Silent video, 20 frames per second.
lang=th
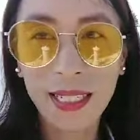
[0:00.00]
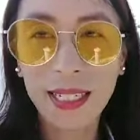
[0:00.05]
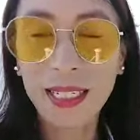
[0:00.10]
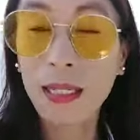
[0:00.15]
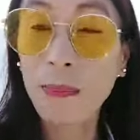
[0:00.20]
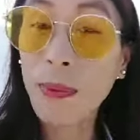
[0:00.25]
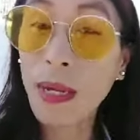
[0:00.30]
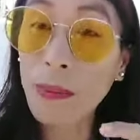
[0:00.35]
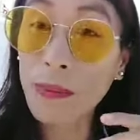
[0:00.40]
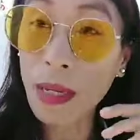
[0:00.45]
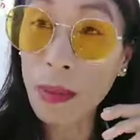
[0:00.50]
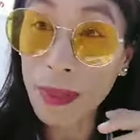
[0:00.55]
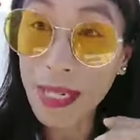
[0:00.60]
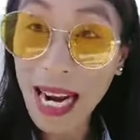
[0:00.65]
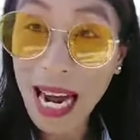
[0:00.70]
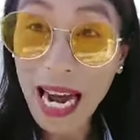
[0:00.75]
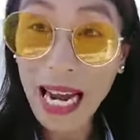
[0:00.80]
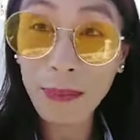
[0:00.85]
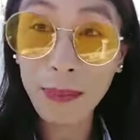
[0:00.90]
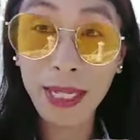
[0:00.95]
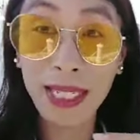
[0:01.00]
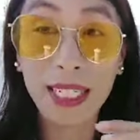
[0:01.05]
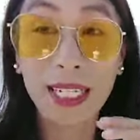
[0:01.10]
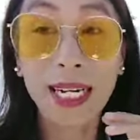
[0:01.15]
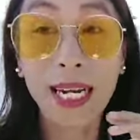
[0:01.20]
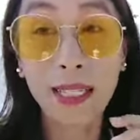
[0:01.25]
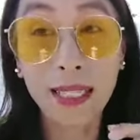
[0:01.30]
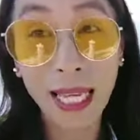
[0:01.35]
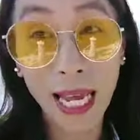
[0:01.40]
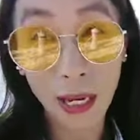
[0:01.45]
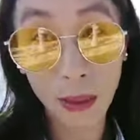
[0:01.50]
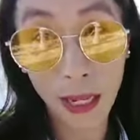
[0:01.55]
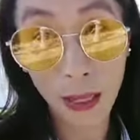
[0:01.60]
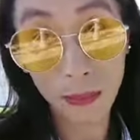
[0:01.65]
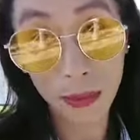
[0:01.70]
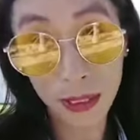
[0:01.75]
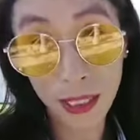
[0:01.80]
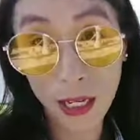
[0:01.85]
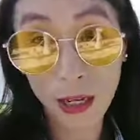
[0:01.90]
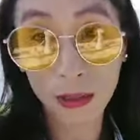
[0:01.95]
หรือเป็นไปไม่ได้มันก็แล้วแต่ควา
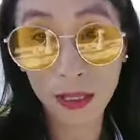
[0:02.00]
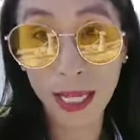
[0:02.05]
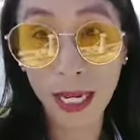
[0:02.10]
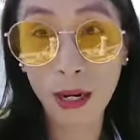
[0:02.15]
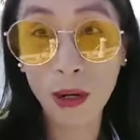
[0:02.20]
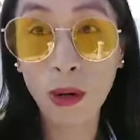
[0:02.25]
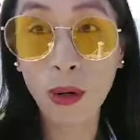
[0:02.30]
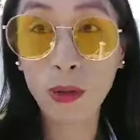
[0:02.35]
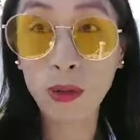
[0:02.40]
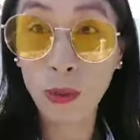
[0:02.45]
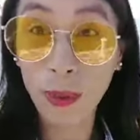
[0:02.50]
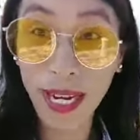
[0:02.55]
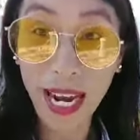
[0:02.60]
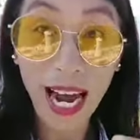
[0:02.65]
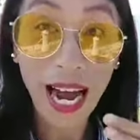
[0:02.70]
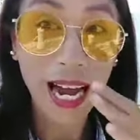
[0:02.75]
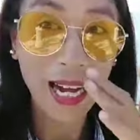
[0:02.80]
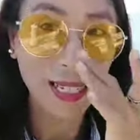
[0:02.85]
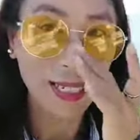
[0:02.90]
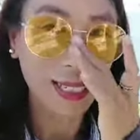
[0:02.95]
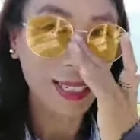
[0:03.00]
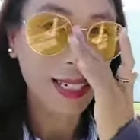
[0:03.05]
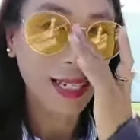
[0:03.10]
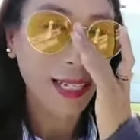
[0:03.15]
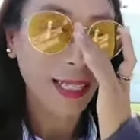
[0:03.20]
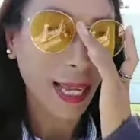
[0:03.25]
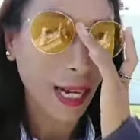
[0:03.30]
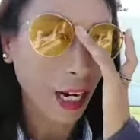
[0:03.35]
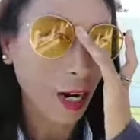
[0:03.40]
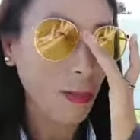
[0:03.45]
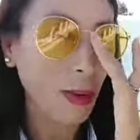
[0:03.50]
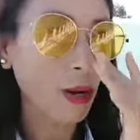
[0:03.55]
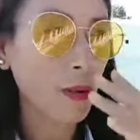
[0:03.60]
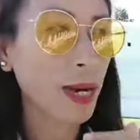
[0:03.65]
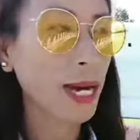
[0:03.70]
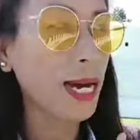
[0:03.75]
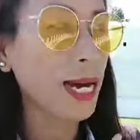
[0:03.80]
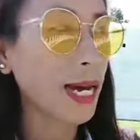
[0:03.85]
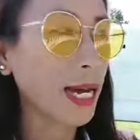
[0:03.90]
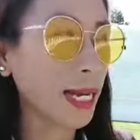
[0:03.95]
มเชื่อของแต่ละคนถูกไหมคะแต่เขาบอก
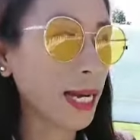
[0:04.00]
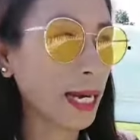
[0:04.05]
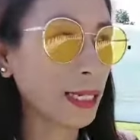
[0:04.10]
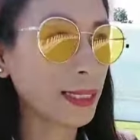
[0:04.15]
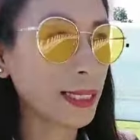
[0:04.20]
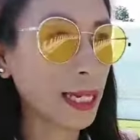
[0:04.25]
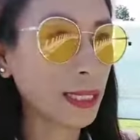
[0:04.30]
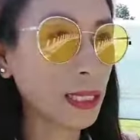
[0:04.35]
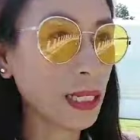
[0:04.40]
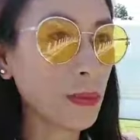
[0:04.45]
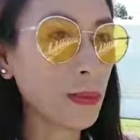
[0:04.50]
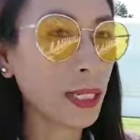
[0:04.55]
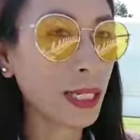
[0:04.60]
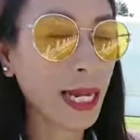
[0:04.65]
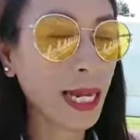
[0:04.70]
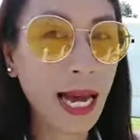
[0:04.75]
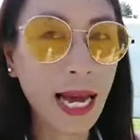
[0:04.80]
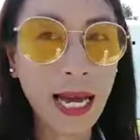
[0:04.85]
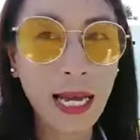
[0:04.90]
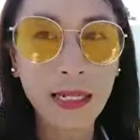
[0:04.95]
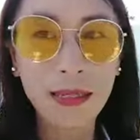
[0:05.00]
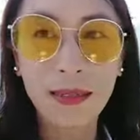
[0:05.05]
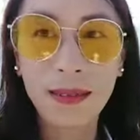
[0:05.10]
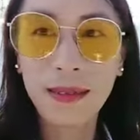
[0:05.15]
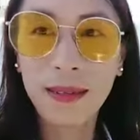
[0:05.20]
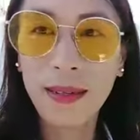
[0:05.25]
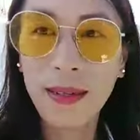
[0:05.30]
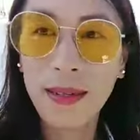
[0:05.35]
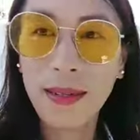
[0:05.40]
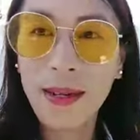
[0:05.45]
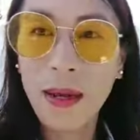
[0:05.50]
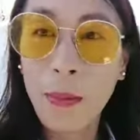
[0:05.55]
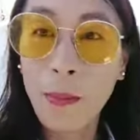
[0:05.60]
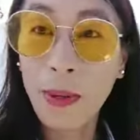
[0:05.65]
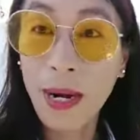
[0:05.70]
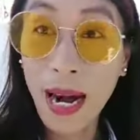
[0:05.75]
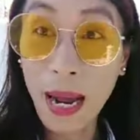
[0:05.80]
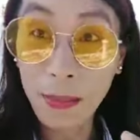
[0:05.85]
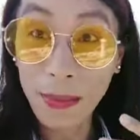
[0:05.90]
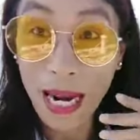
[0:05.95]
ว่าหลังจากที่มีการ
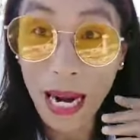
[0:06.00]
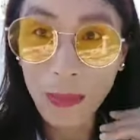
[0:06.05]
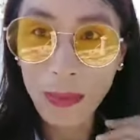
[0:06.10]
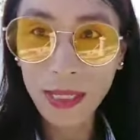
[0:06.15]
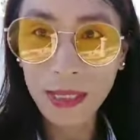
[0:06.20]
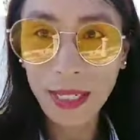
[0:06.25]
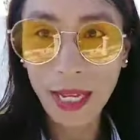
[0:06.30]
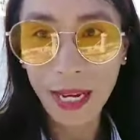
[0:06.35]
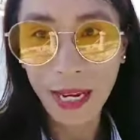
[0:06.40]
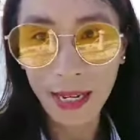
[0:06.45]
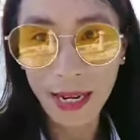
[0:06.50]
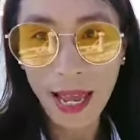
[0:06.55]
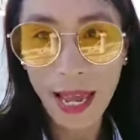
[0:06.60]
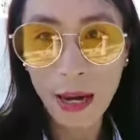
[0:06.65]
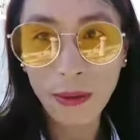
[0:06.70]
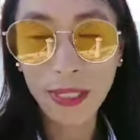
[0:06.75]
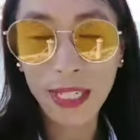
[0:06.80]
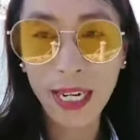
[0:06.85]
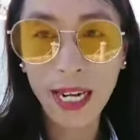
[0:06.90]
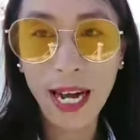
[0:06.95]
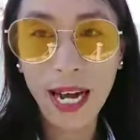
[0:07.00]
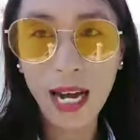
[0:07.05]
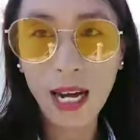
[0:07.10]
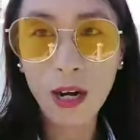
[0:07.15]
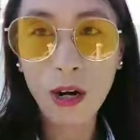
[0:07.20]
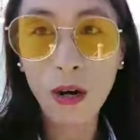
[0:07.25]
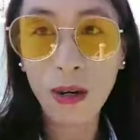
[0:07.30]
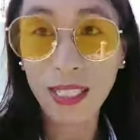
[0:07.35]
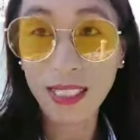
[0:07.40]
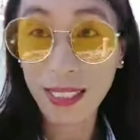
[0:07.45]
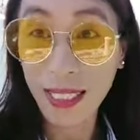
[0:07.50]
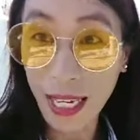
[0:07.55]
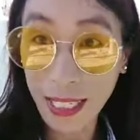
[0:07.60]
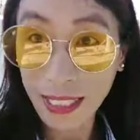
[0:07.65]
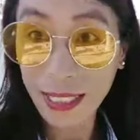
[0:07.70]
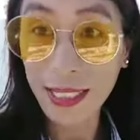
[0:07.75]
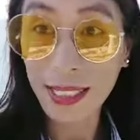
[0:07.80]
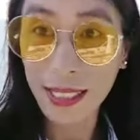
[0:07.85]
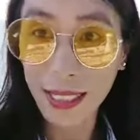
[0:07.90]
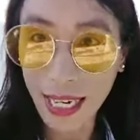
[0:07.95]
ปราบดาพิเศษแล้วเนี่ยนะคะของรัชกาล
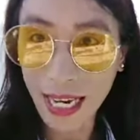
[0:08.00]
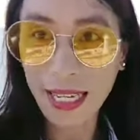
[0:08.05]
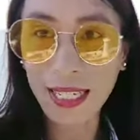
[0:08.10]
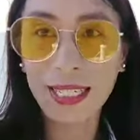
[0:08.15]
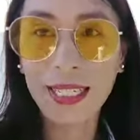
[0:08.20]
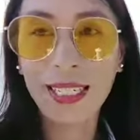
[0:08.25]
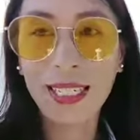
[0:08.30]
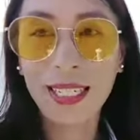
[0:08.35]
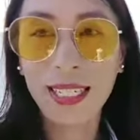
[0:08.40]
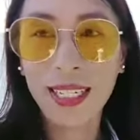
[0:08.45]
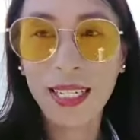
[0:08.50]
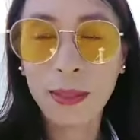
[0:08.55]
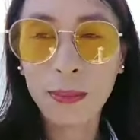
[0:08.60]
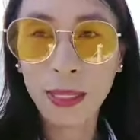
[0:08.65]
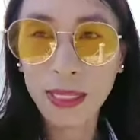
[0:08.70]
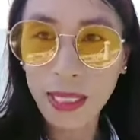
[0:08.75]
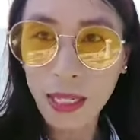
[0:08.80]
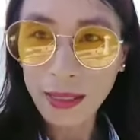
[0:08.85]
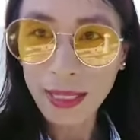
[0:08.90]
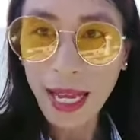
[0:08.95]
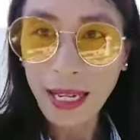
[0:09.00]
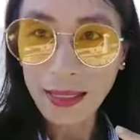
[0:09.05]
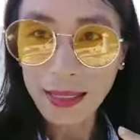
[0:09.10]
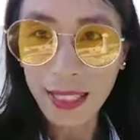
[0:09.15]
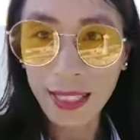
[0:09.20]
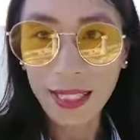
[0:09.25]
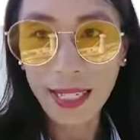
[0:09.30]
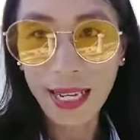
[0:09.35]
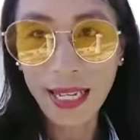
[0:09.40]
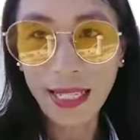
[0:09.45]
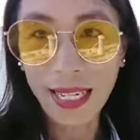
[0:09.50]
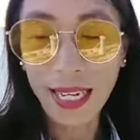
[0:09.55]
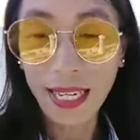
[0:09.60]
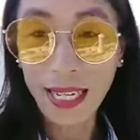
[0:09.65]
ที่1เนี่ยพระเจ้าตากสินเนี่ยใน